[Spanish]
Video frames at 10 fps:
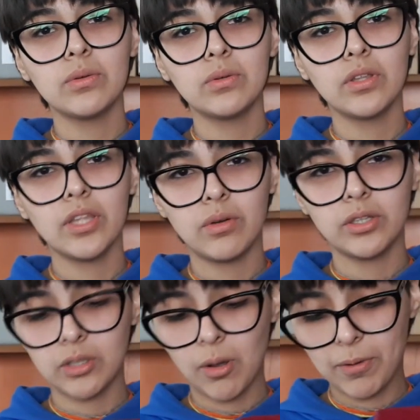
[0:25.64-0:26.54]
de uno de
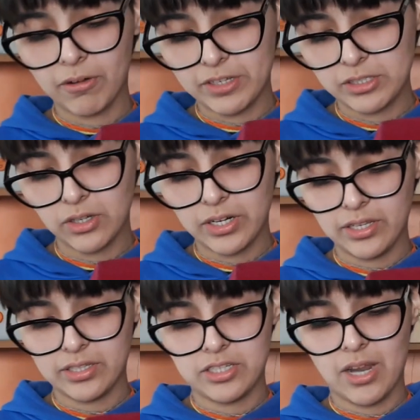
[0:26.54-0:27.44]
nuestros
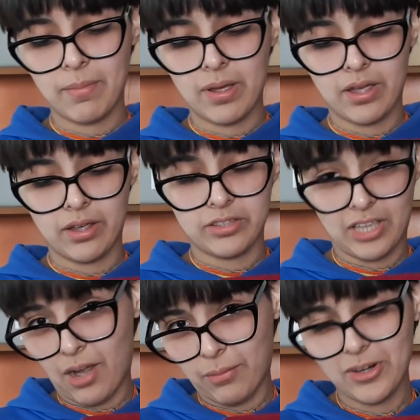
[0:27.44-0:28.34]
profesores, que se llama, o
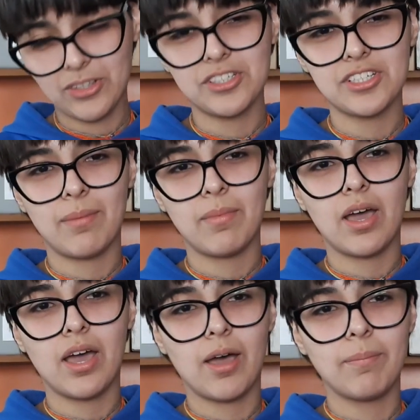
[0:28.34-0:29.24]
el abuelo se
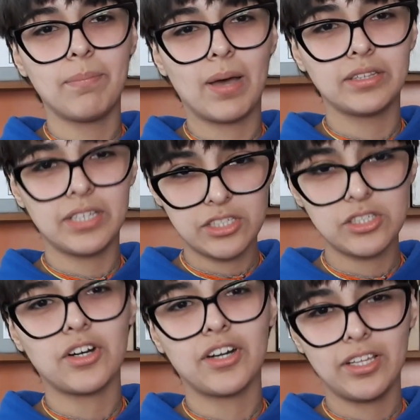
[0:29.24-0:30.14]
llama
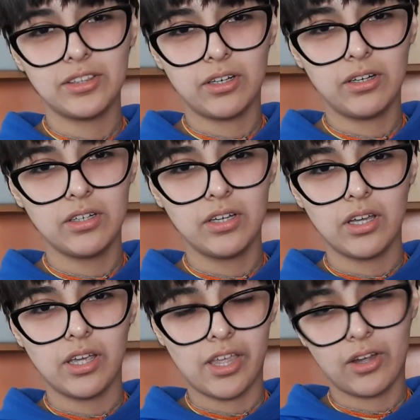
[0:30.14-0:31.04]
Patricio Ernesto
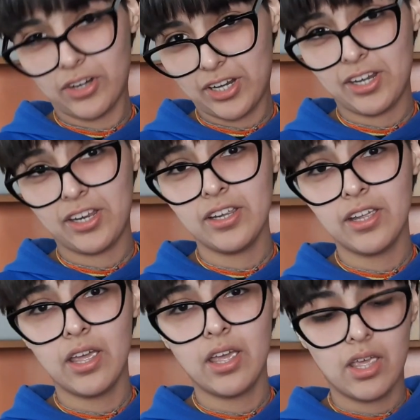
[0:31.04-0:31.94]
eh, Gorini,
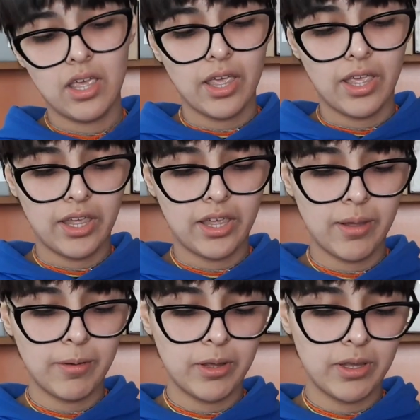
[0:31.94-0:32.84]

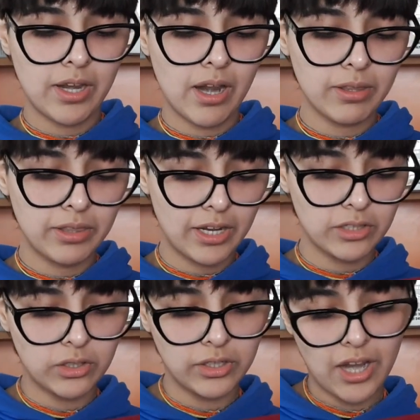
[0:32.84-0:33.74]
eh, era
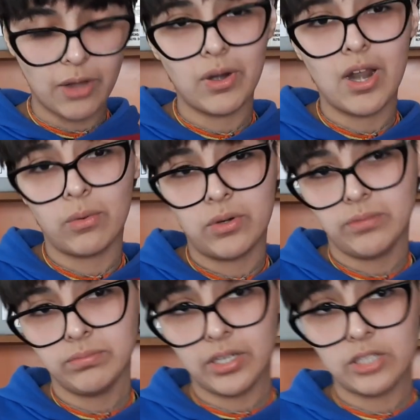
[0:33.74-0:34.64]
director de la Escuela
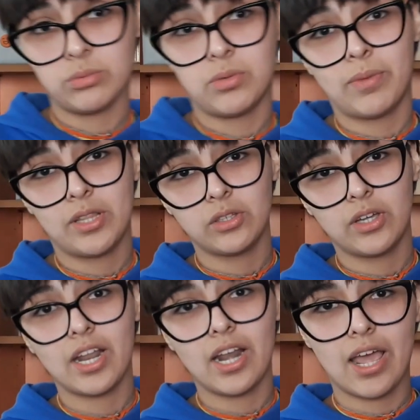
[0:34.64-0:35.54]
1, que en su momento
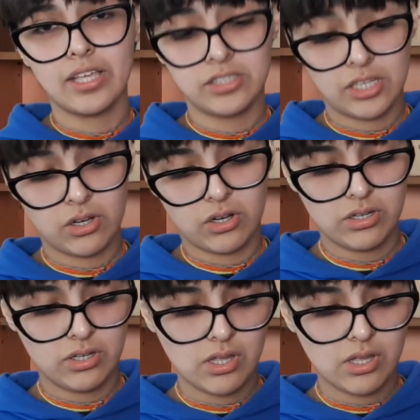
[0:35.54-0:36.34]
era la 5,